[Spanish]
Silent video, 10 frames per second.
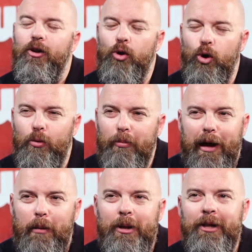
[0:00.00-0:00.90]

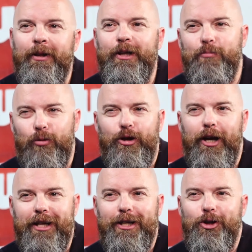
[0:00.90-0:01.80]
normalmente es
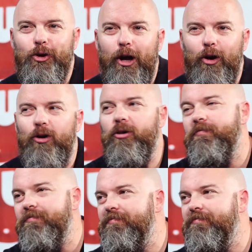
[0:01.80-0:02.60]
porque has hecho algo